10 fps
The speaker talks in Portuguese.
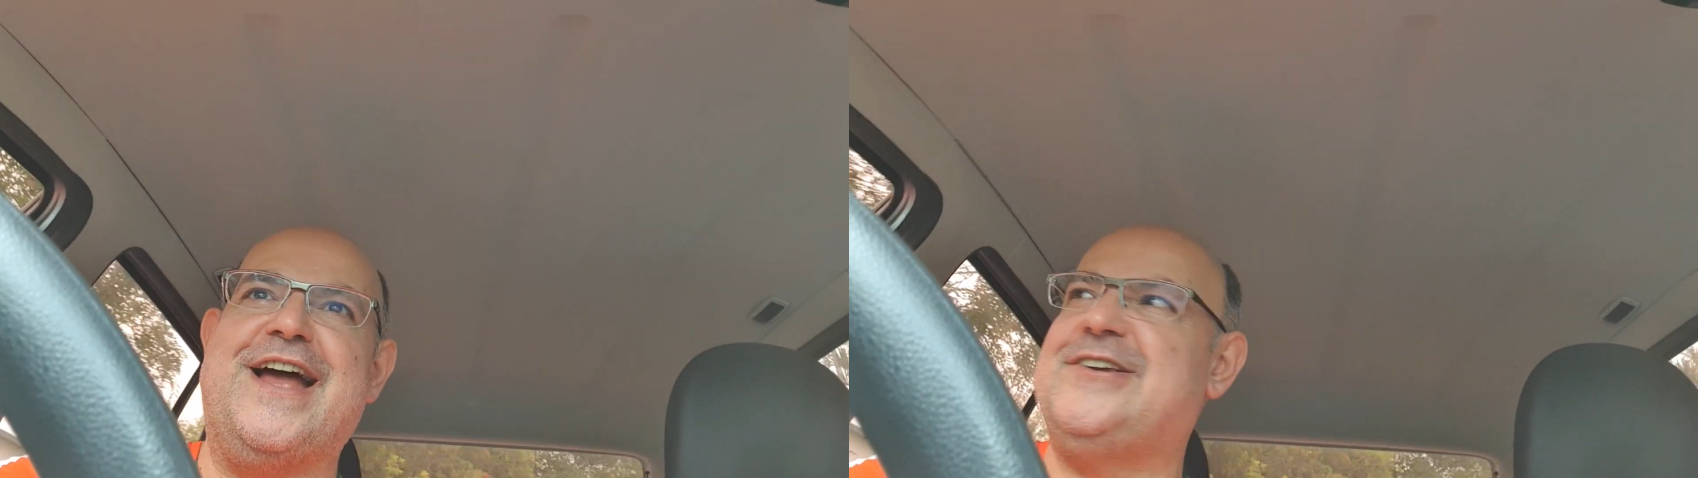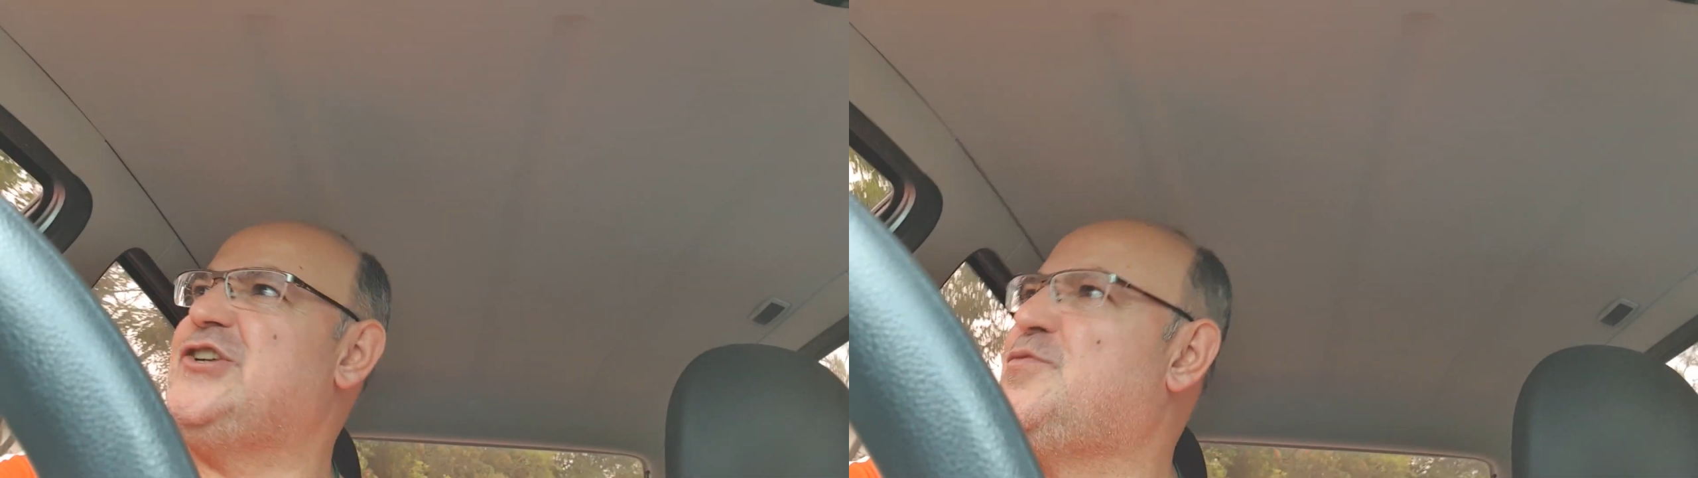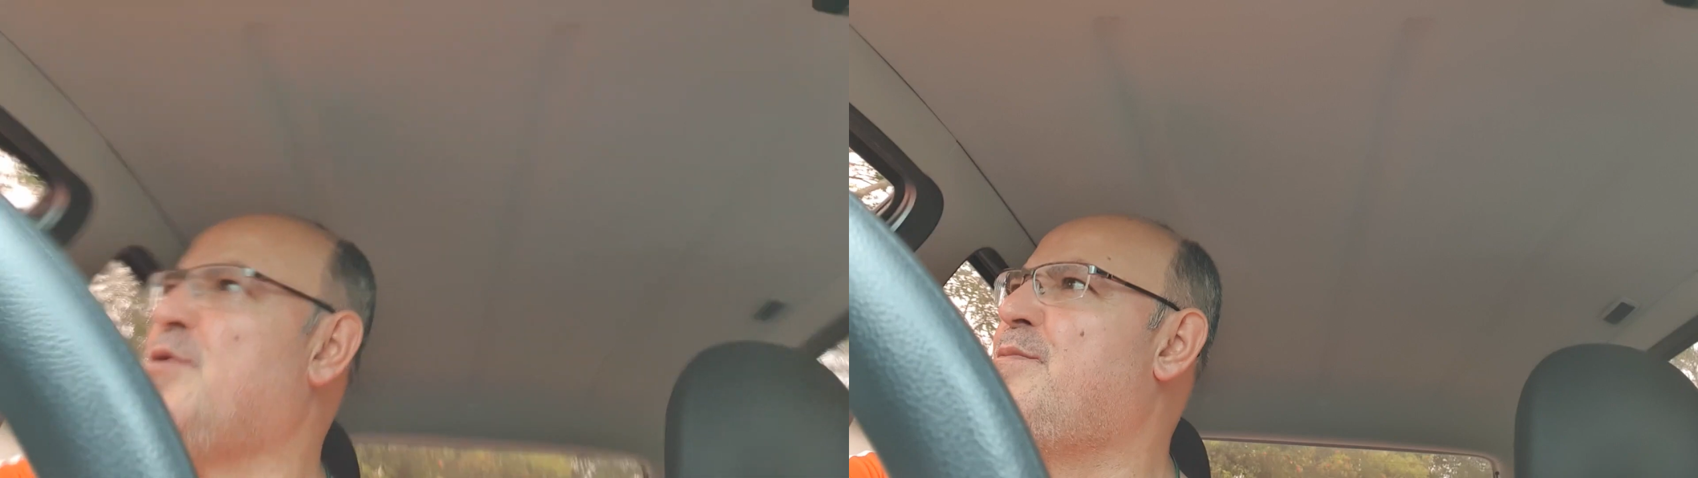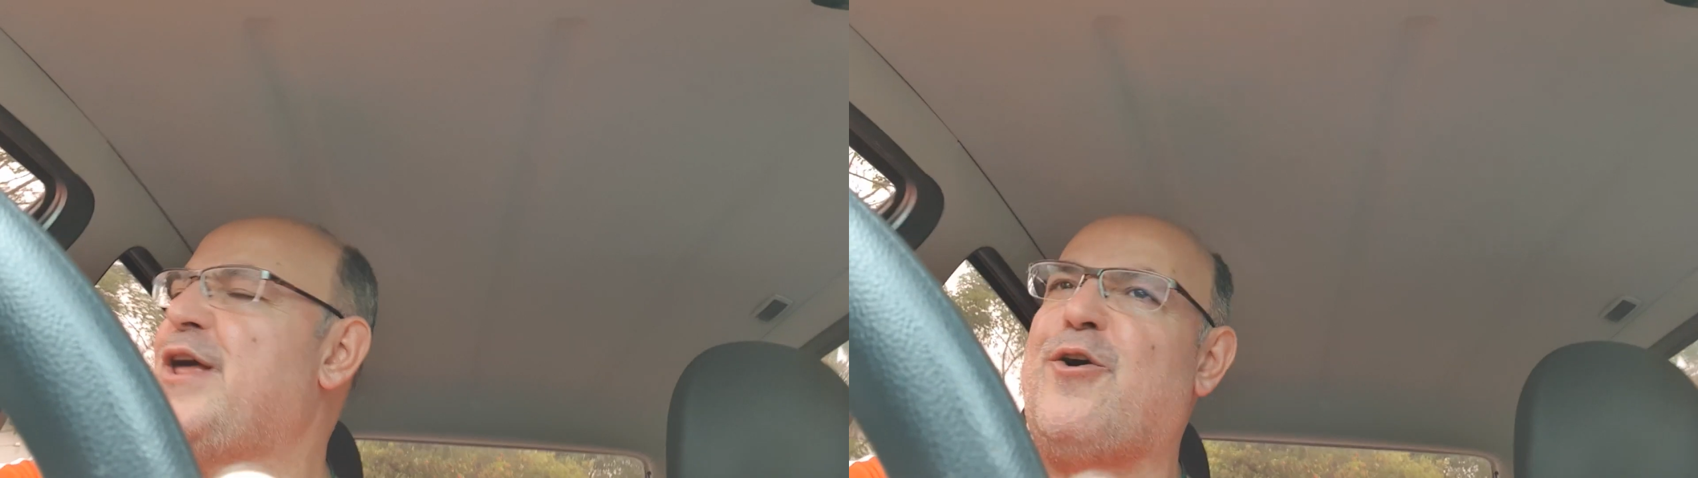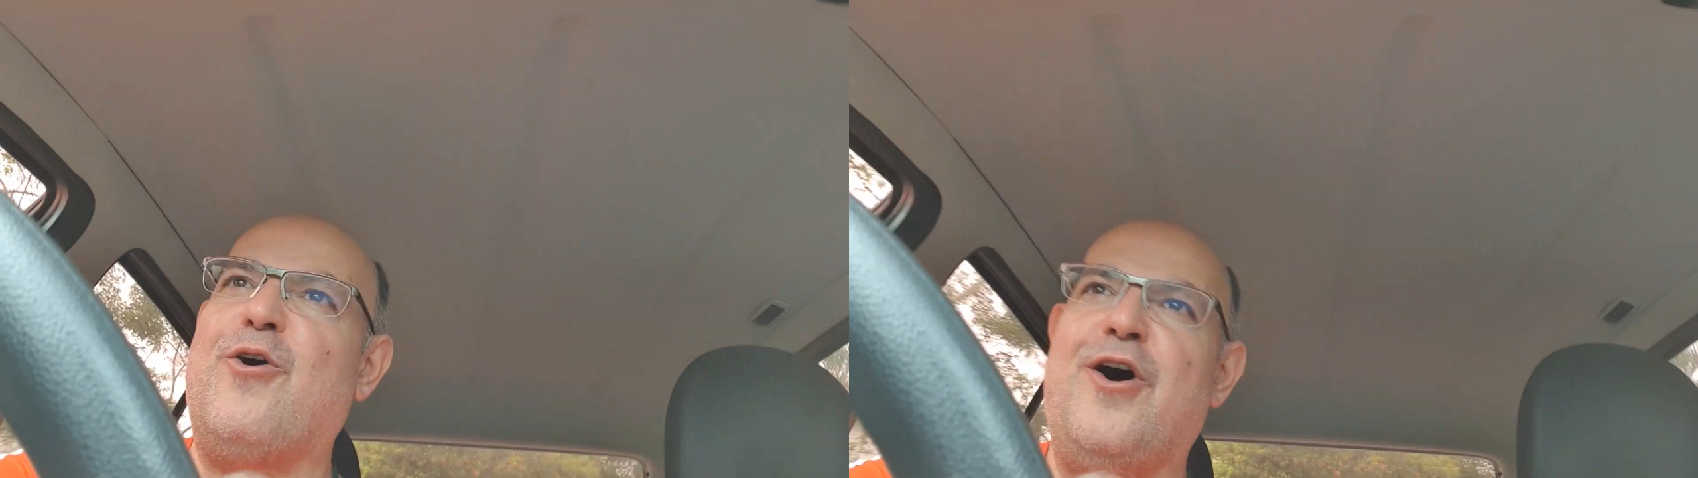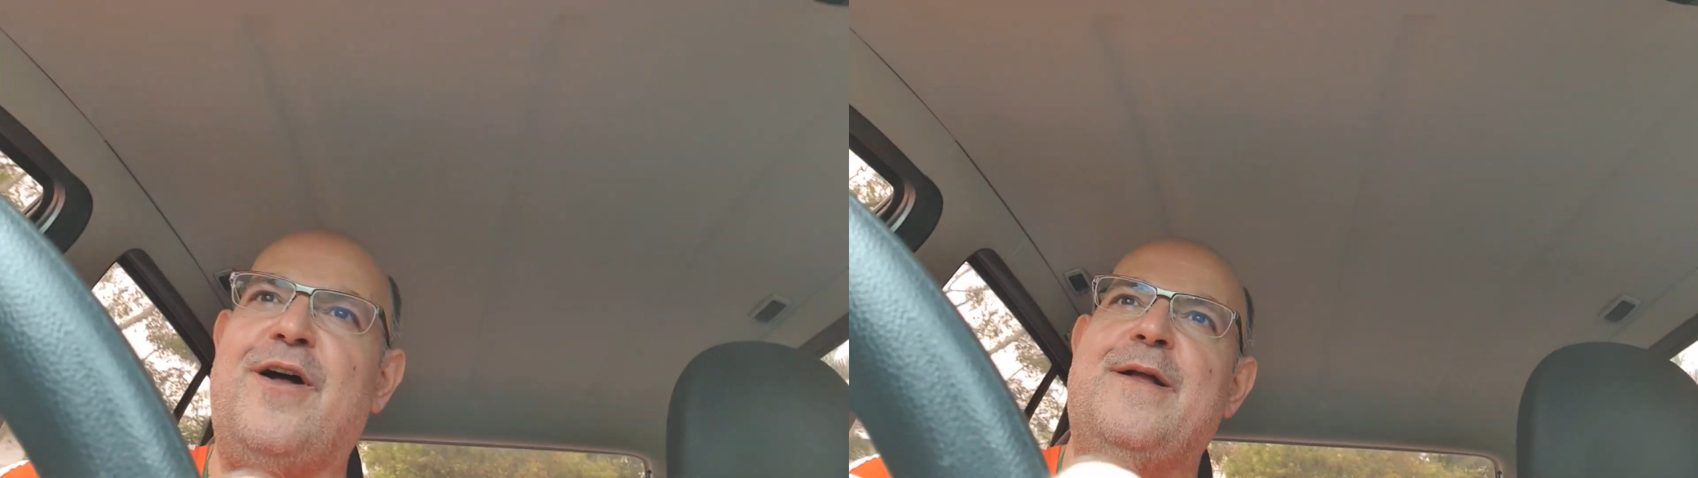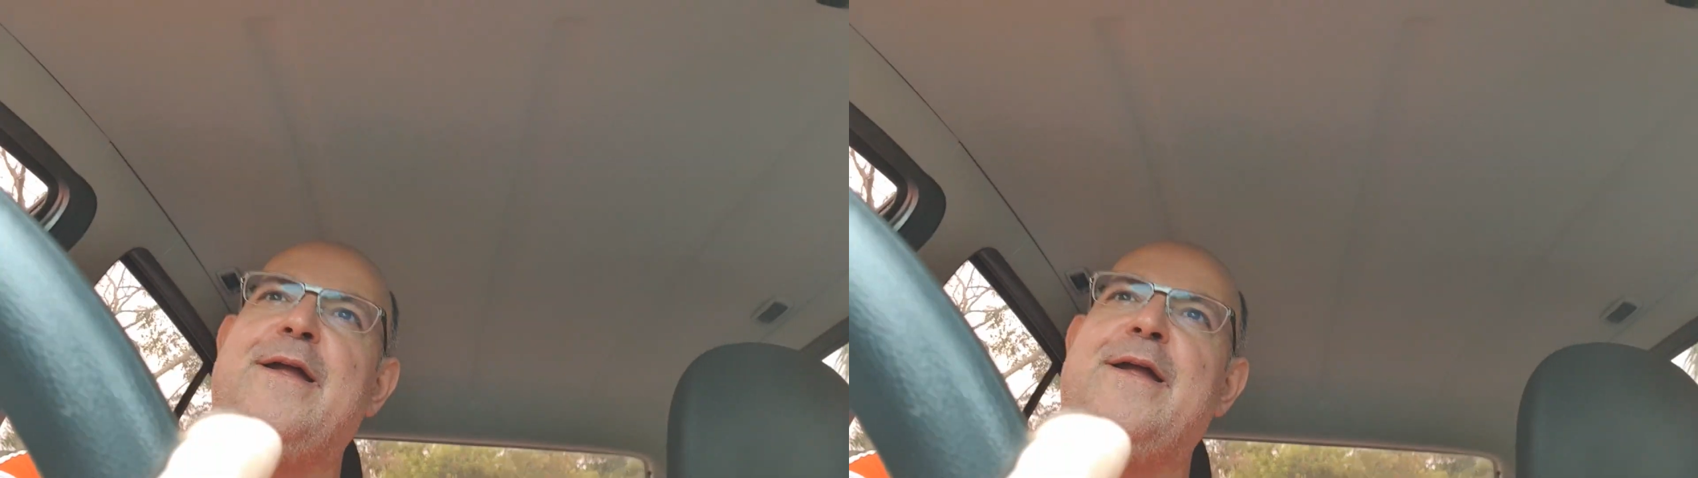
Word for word: a gente publicou.